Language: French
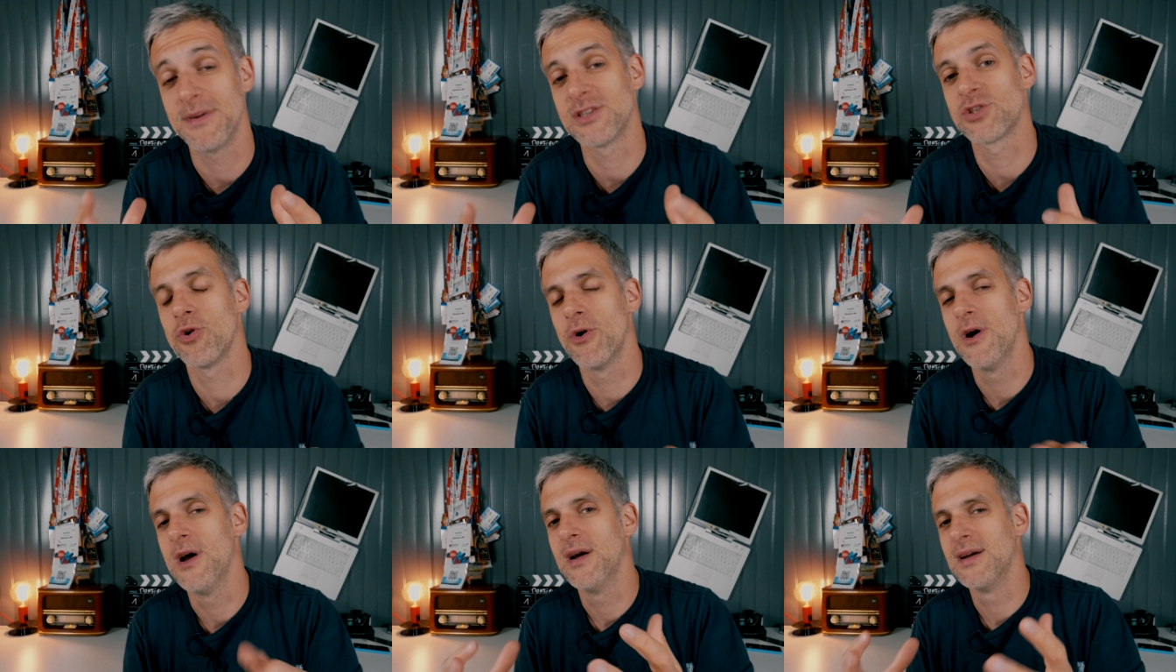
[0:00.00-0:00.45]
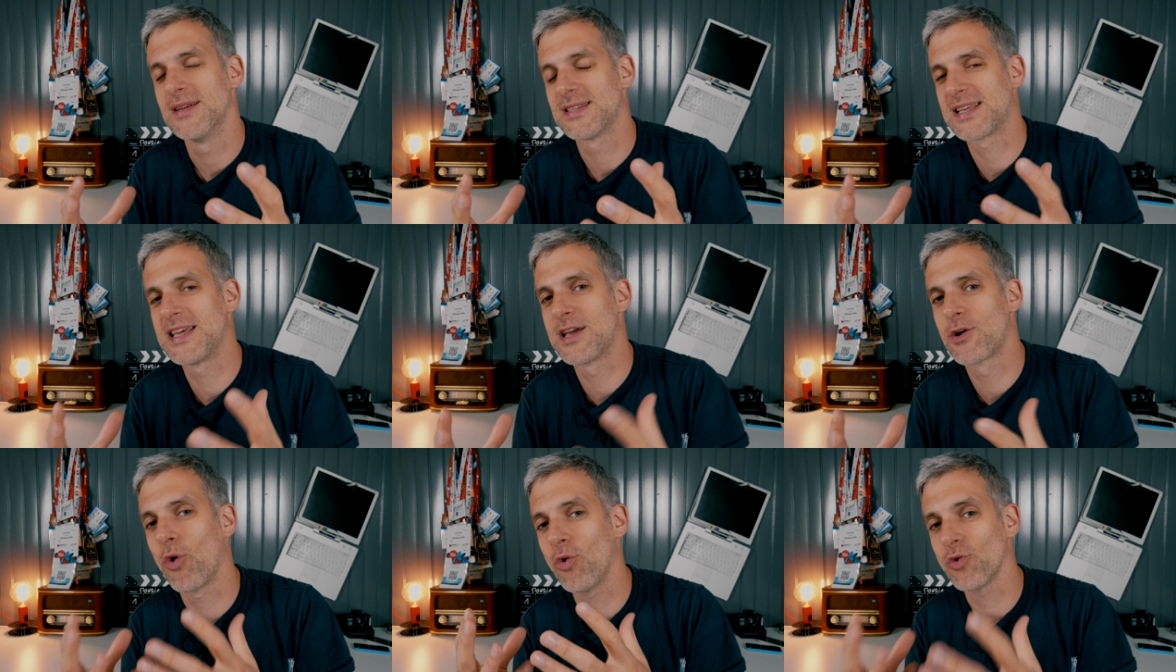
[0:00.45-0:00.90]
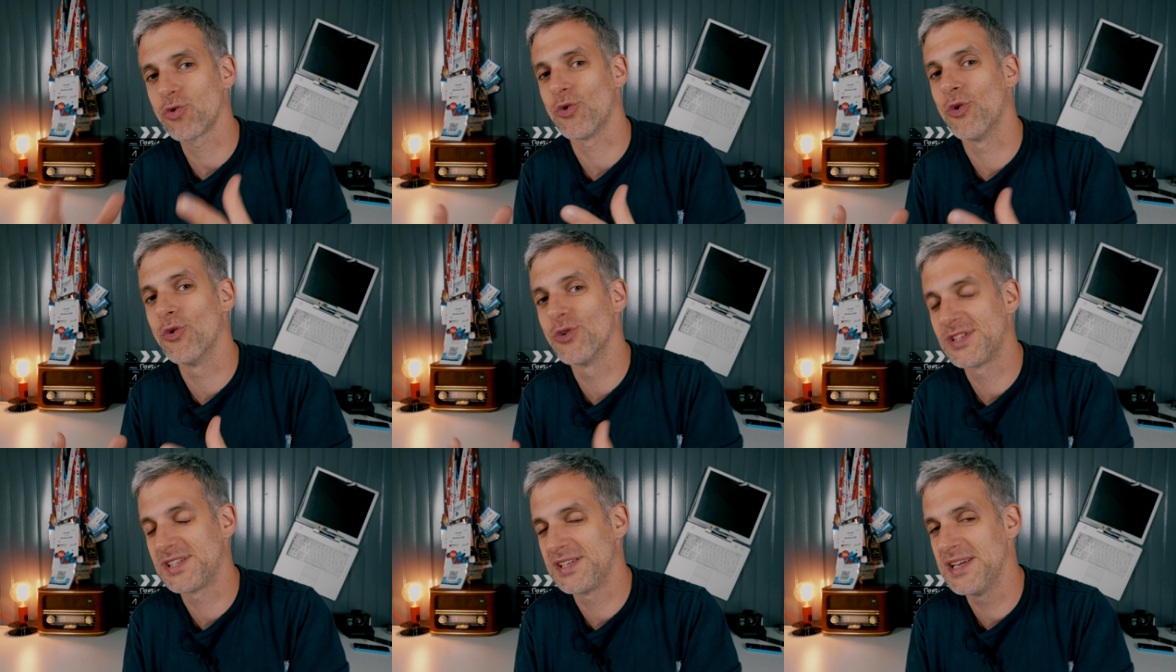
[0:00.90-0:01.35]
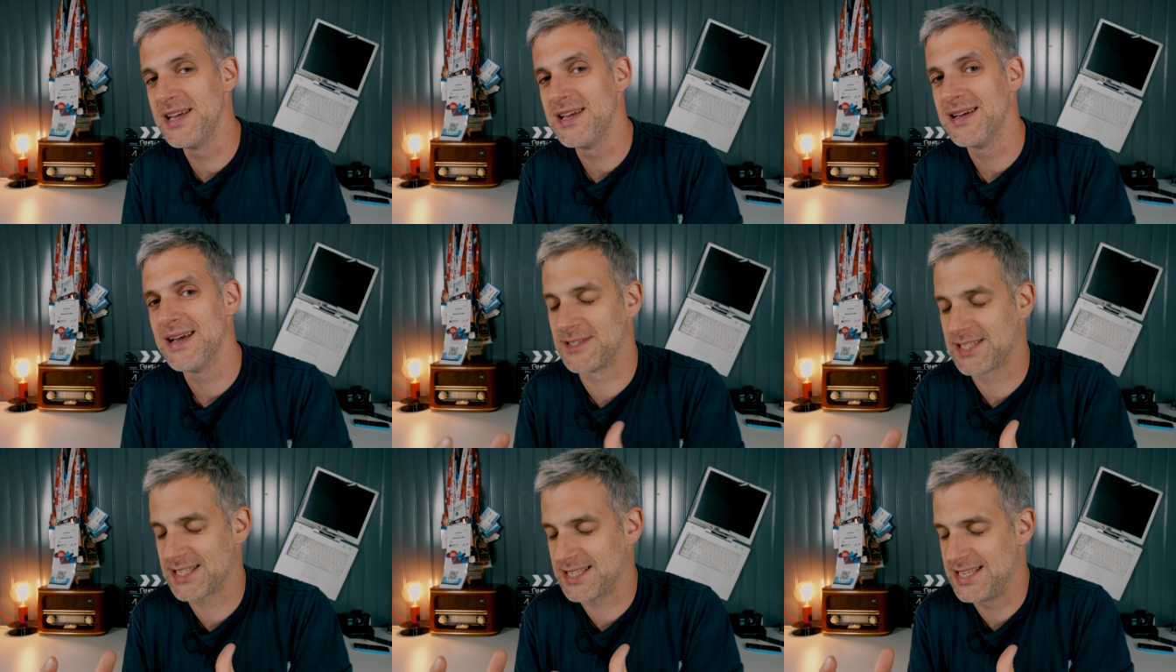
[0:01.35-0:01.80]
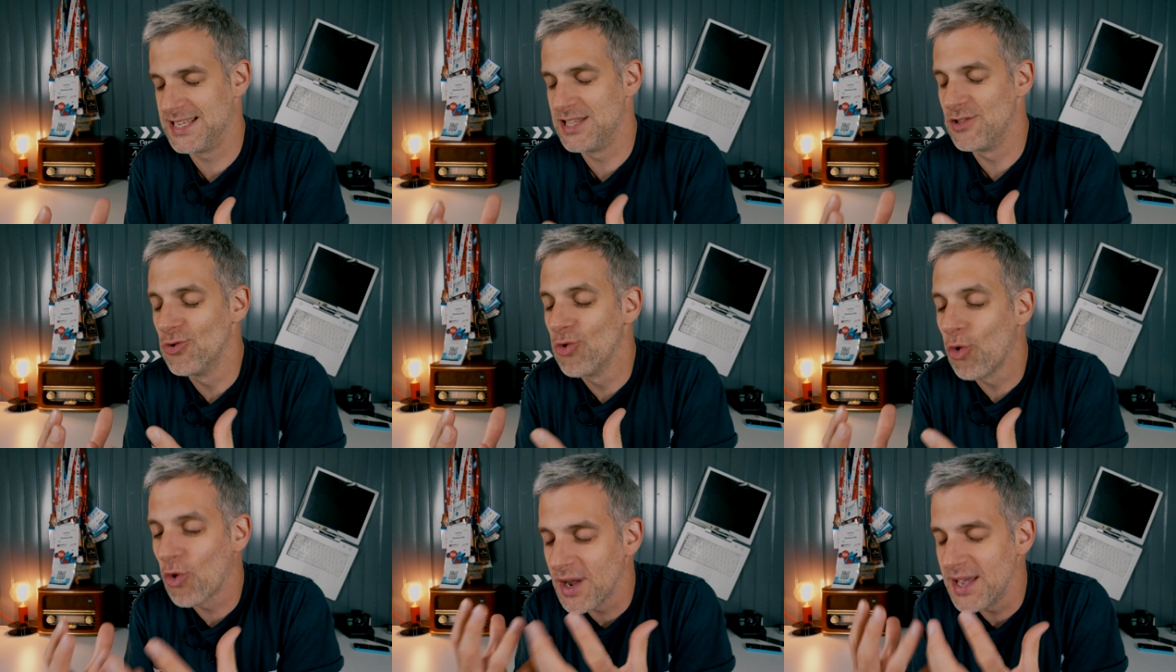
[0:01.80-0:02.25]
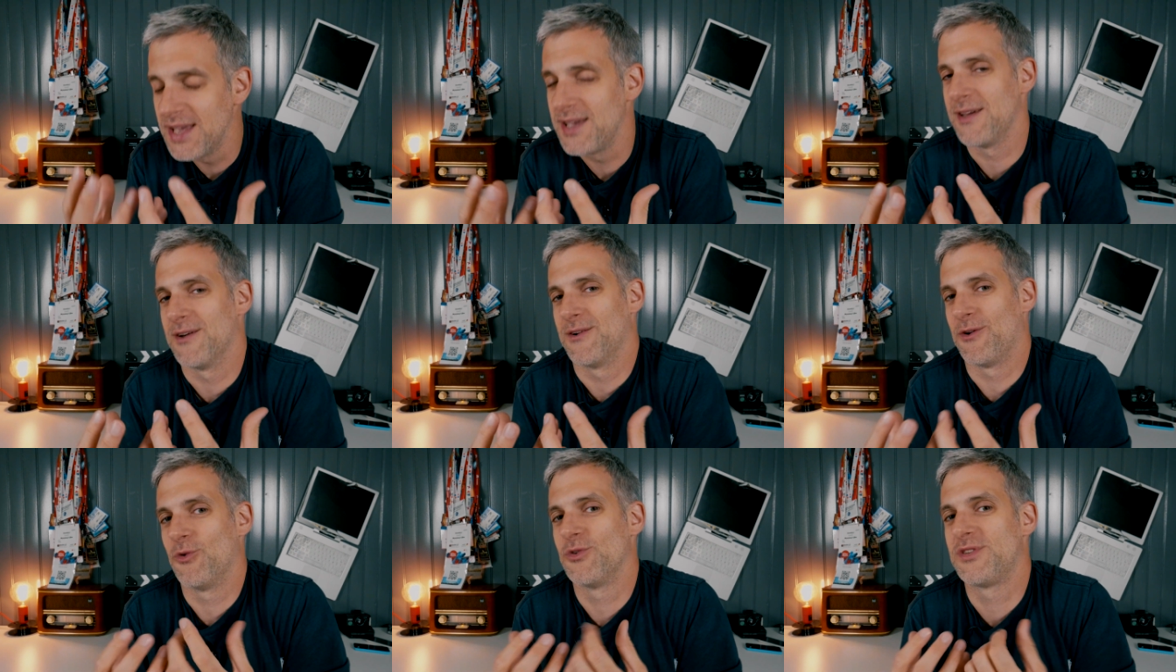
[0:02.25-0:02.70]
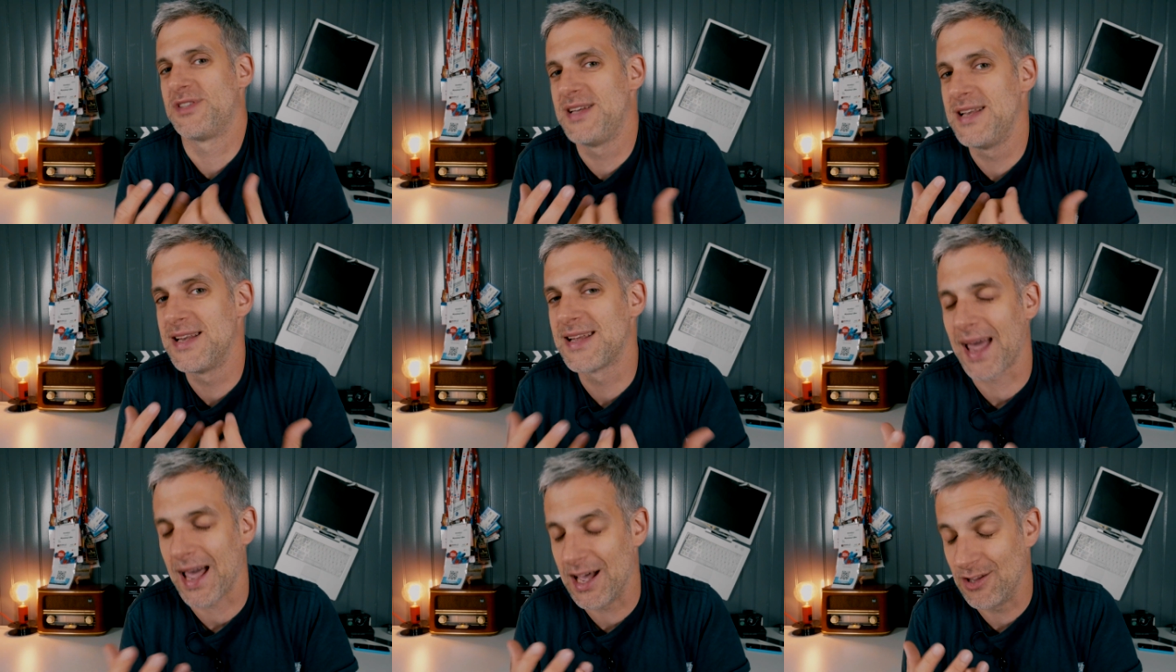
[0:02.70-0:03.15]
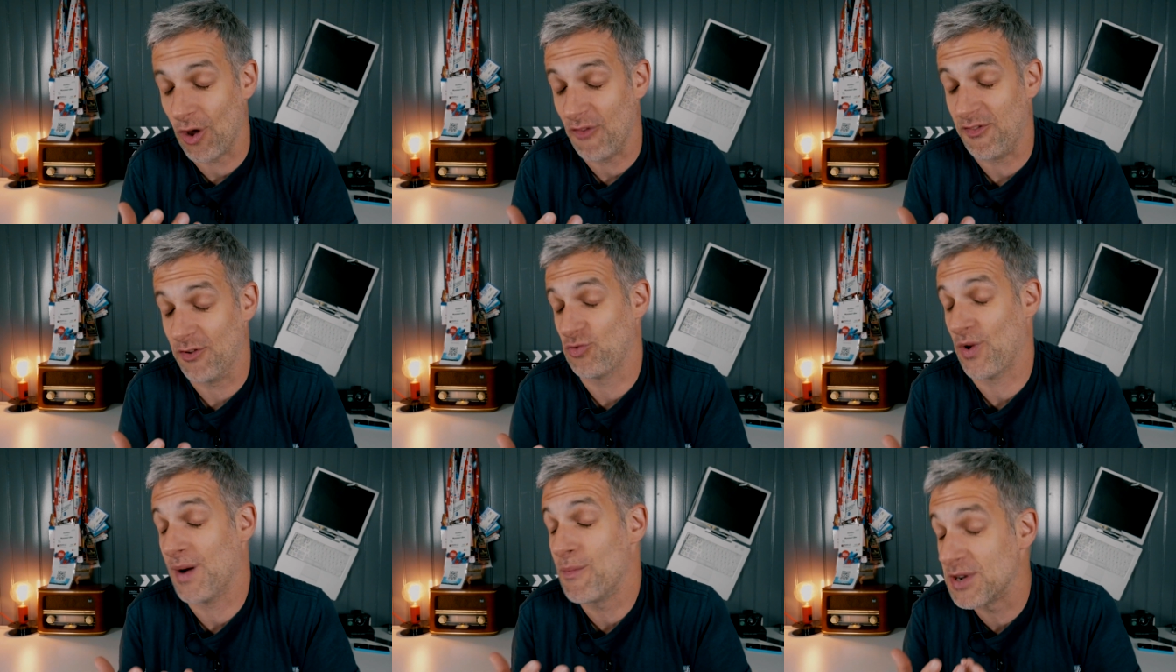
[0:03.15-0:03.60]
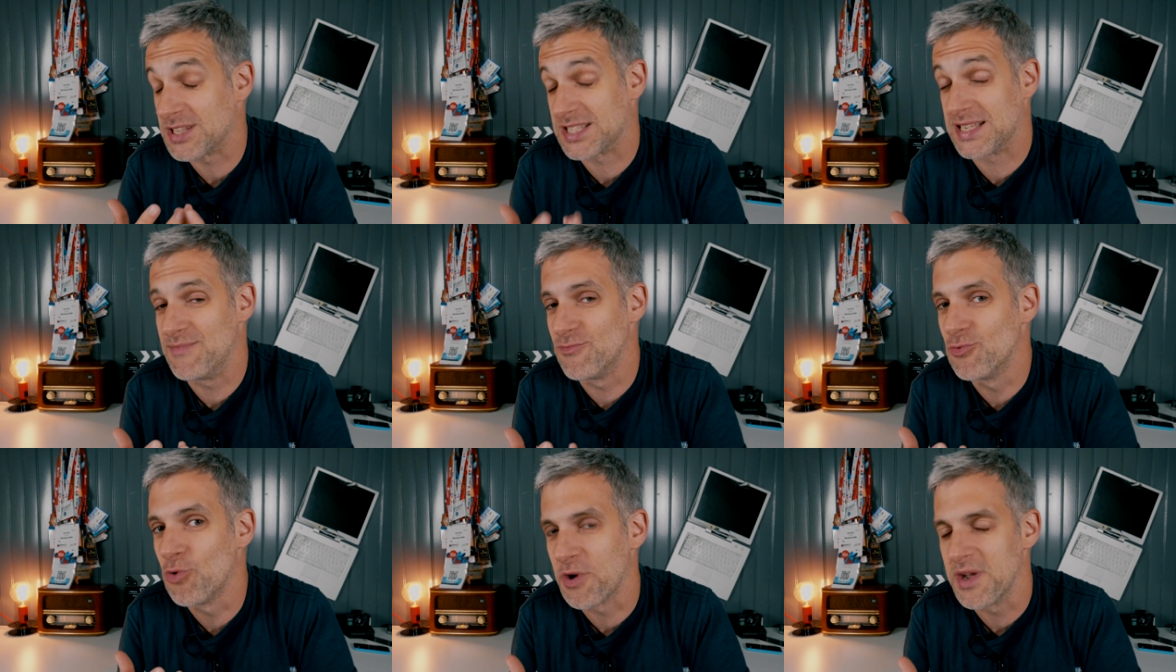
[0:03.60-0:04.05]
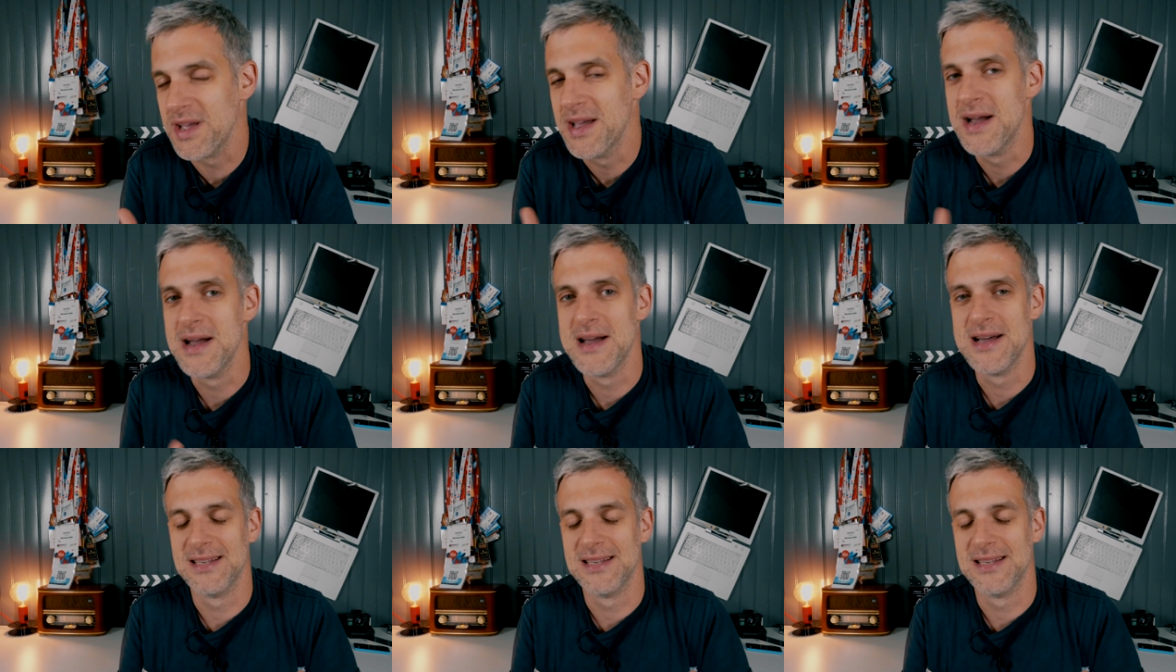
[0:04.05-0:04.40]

Parce que ce qui compte aussi, ce qui nourrit aussi le créateur, enfin, en tout cas, moi, ce qui me nourrit,